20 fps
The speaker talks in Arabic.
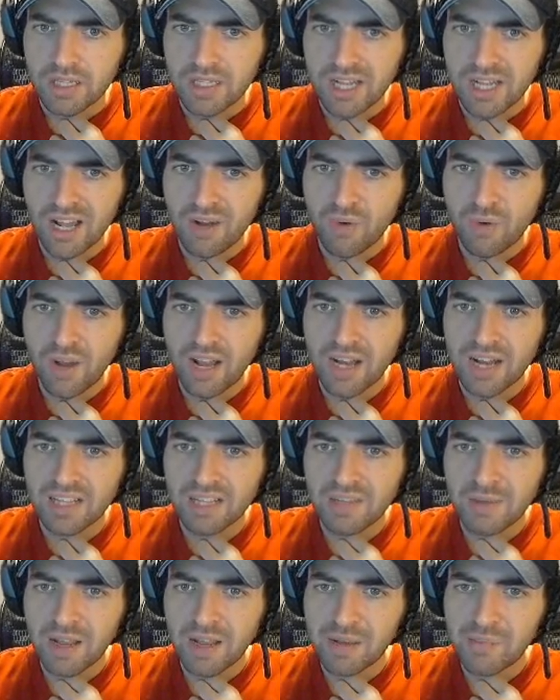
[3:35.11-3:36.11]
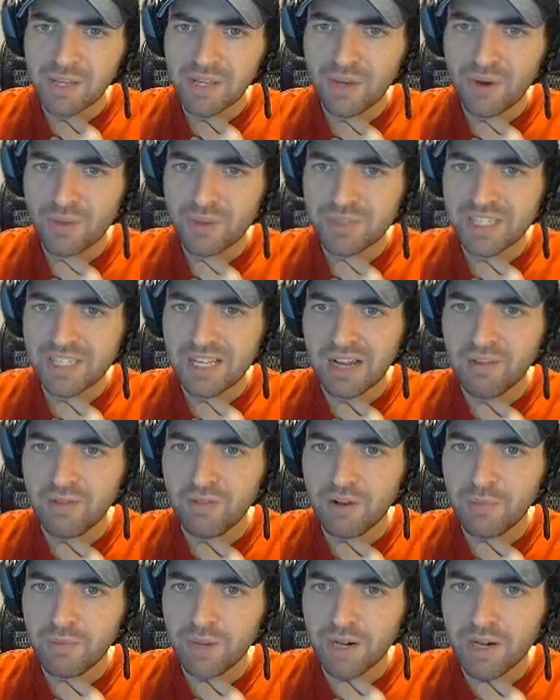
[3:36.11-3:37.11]
إذا حروح على تبع ال وخمسين
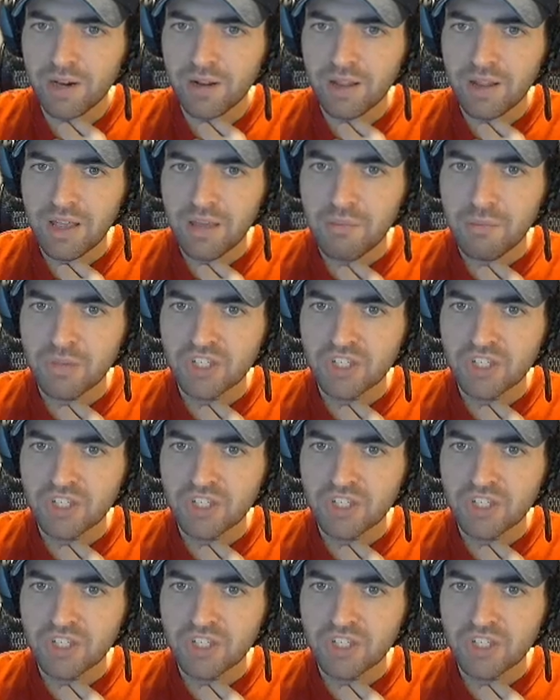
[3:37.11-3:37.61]
ألف هالمرة